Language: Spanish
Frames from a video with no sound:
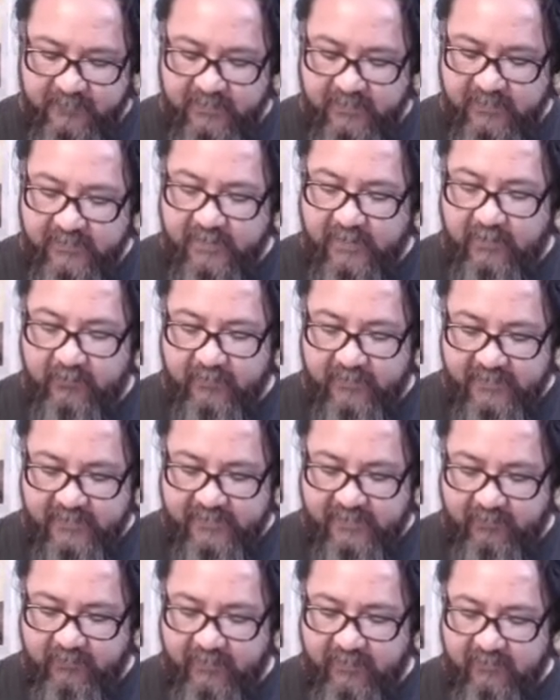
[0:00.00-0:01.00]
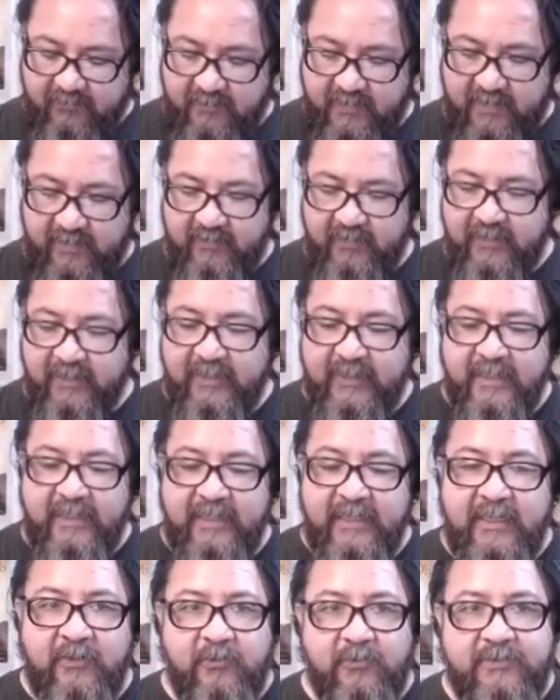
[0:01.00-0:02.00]
Si, se acuerdan bien.
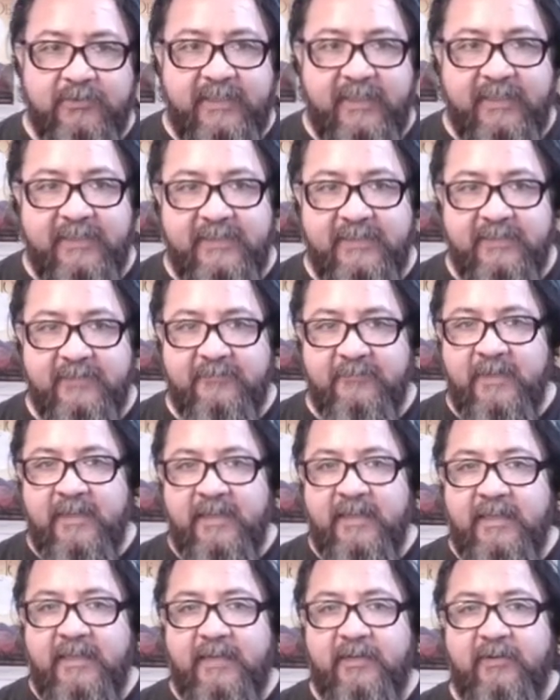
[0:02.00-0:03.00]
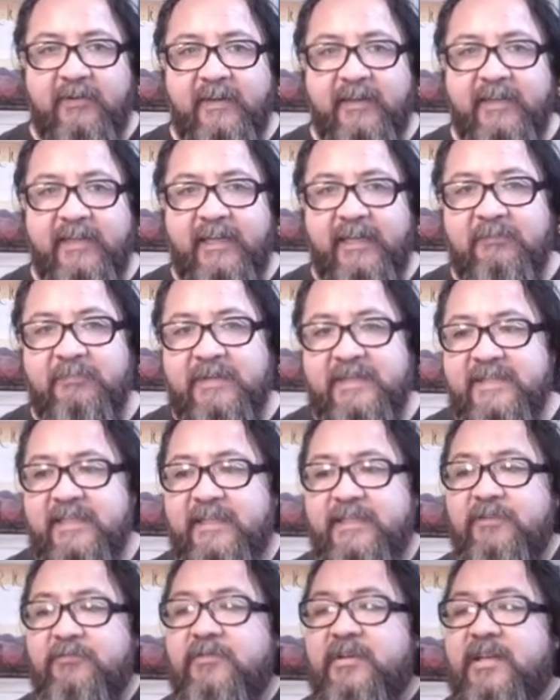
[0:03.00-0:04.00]
Ustedes recuerdan que el pincel
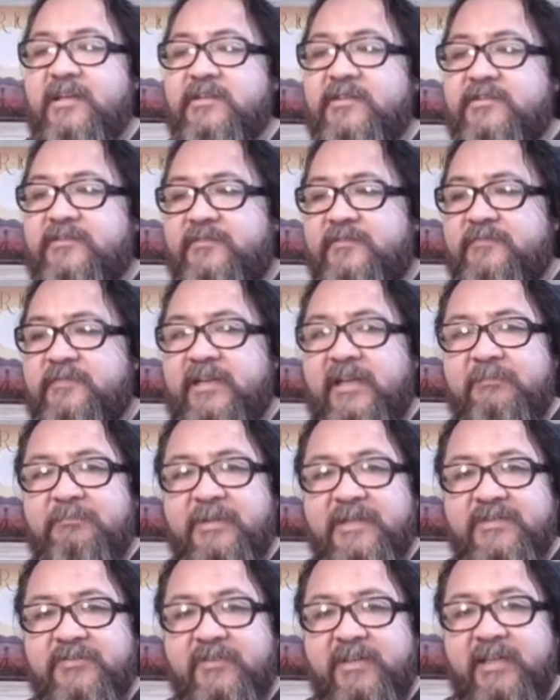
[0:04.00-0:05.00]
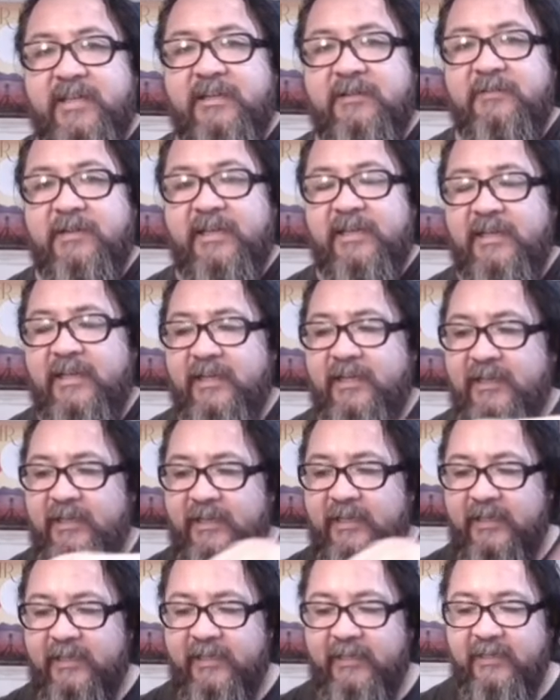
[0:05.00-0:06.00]
tiene un ancho y al presionar
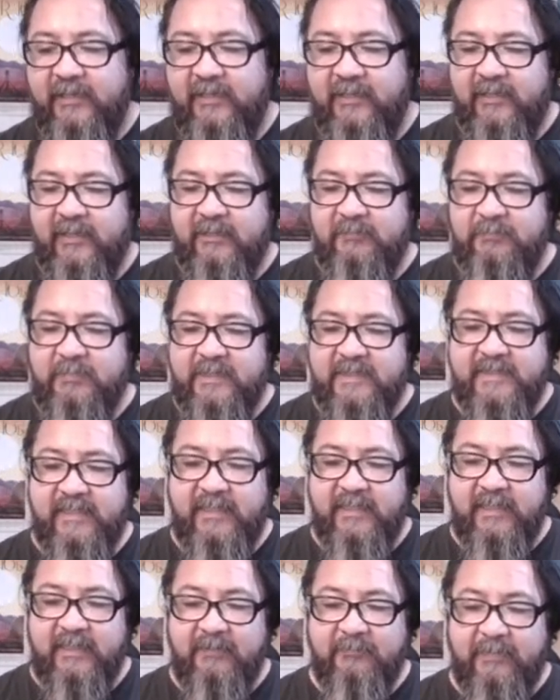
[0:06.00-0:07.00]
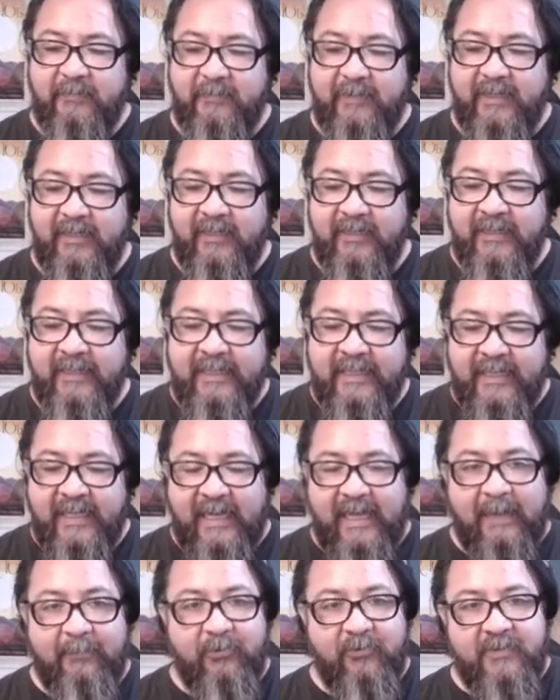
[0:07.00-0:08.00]
el pincel en el papel
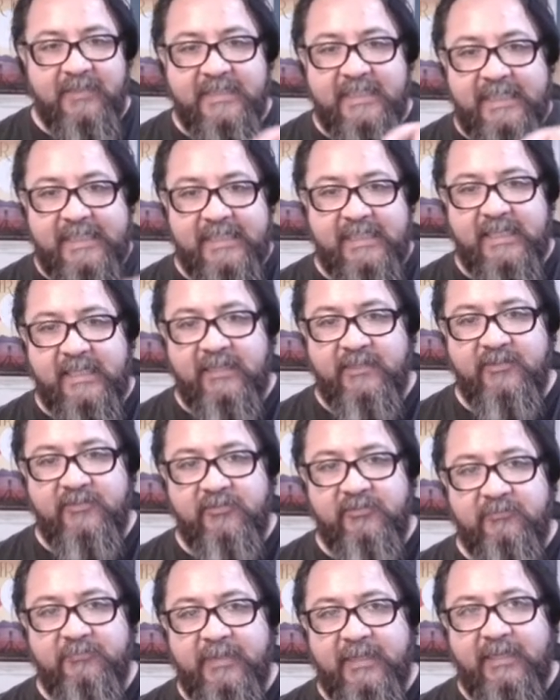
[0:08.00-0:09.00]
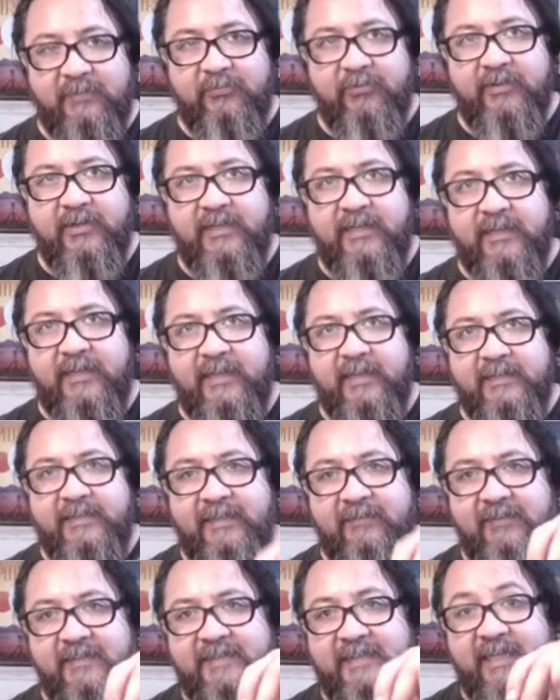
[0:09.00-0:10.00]
aprovechen ese ancho para poder
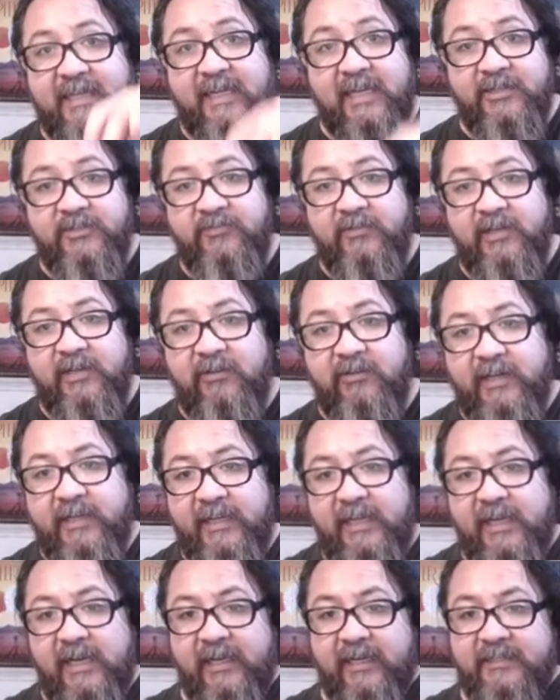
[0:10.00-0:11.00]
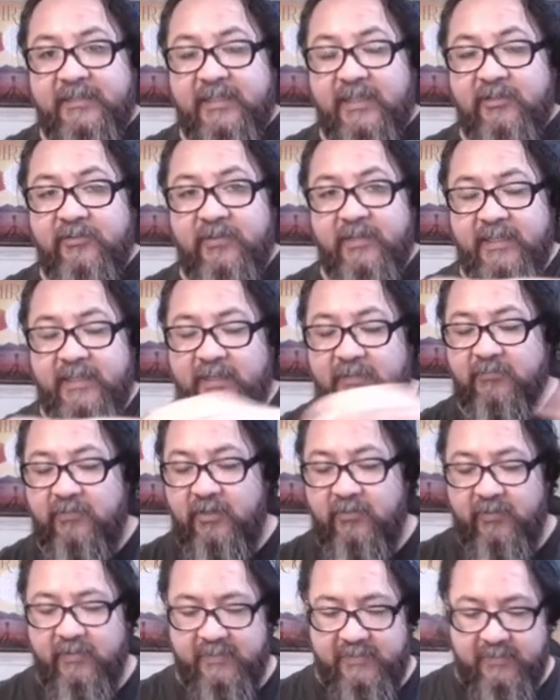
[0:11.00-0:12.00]
establecer el ancho de la hoja y el arrastrar lo que genera una
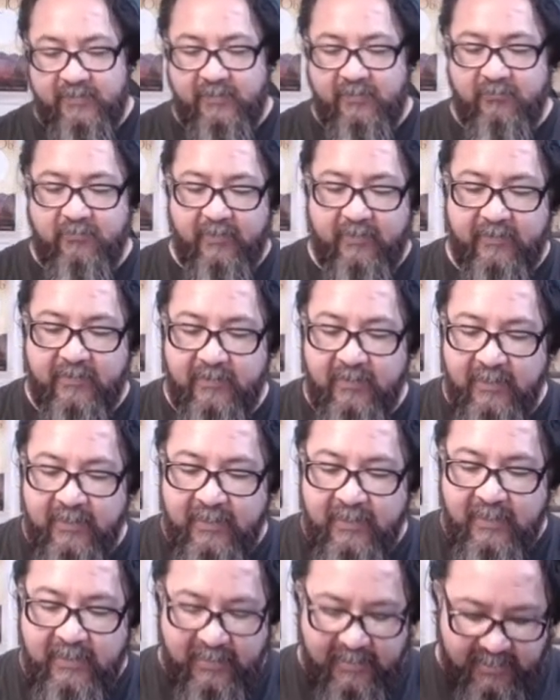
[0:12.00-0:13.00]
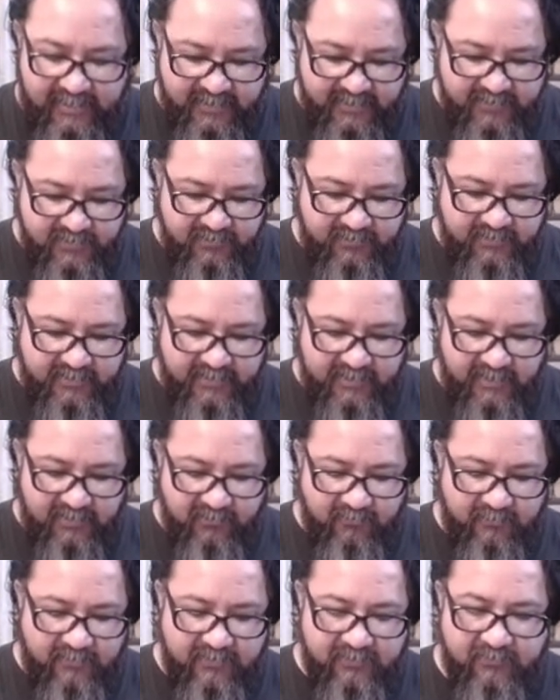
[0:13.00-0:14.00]
hoja. Si recuerdan, la lección era algo
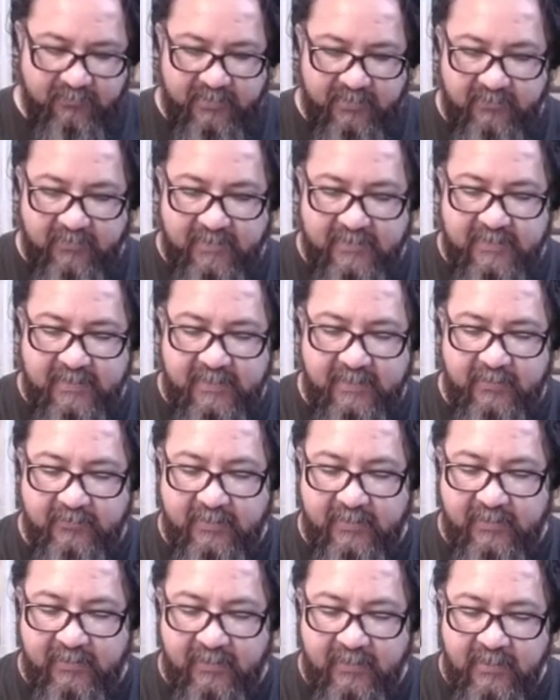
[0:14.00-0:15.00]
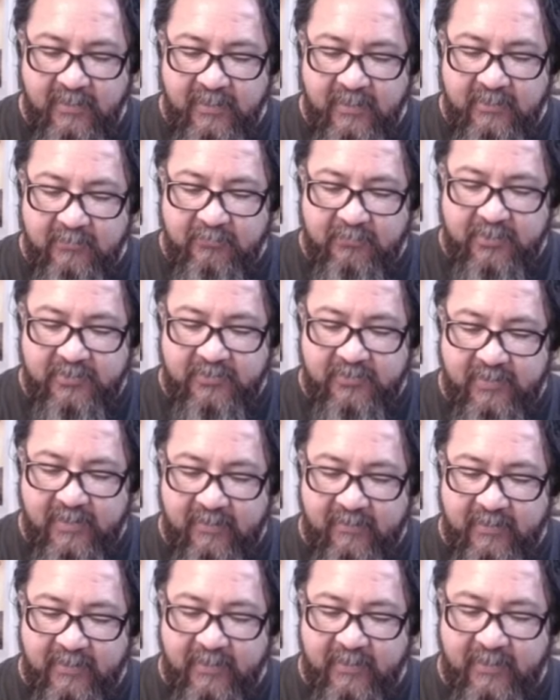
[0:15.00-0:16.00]
más o menos así, que ustedes
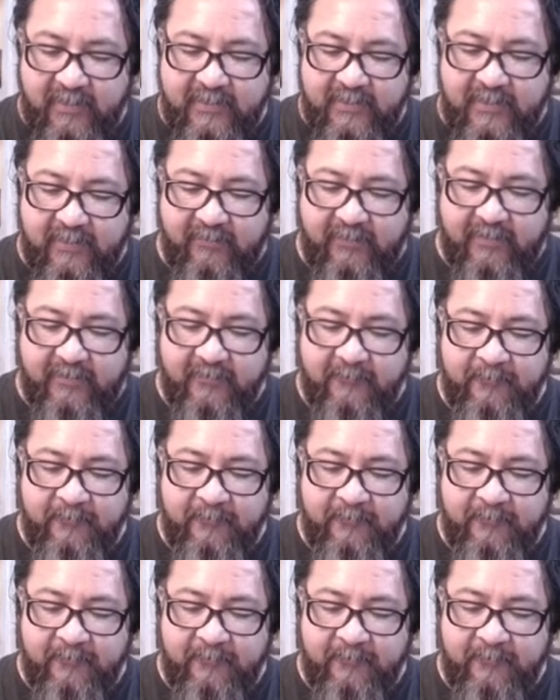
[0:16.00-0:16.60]
presionaban y arrastraban.